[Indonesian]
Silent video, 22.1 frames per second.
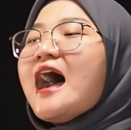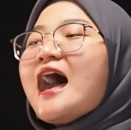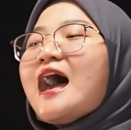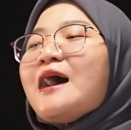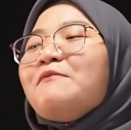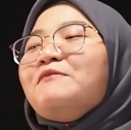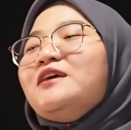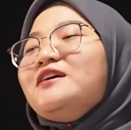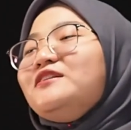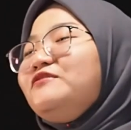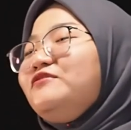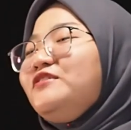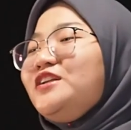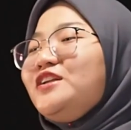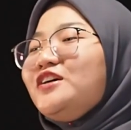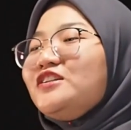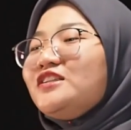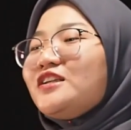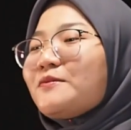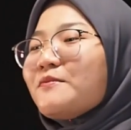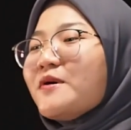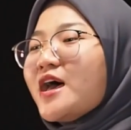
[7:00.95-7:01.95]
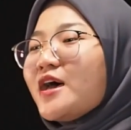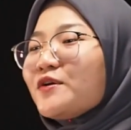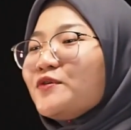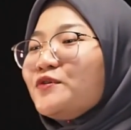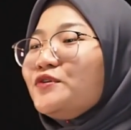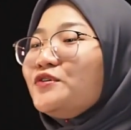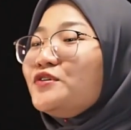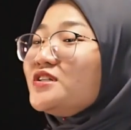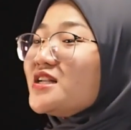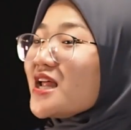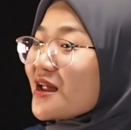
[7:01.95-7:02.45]
update video terbaru
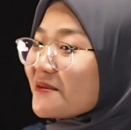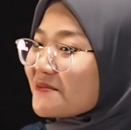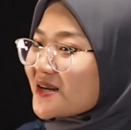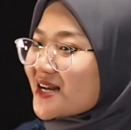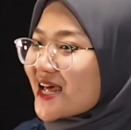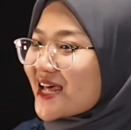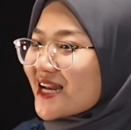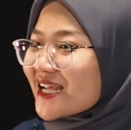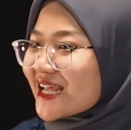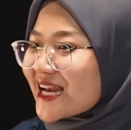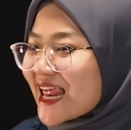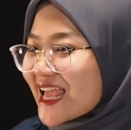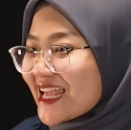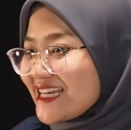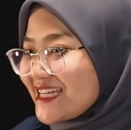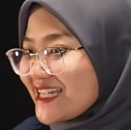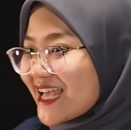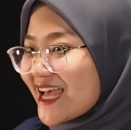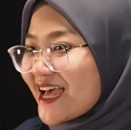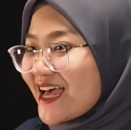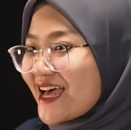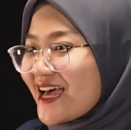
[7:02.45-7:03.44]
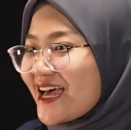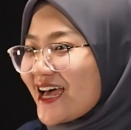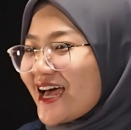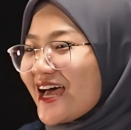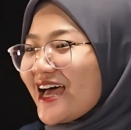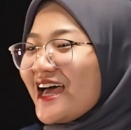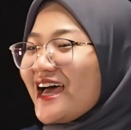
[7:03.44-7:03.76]
dan menarik lainnya.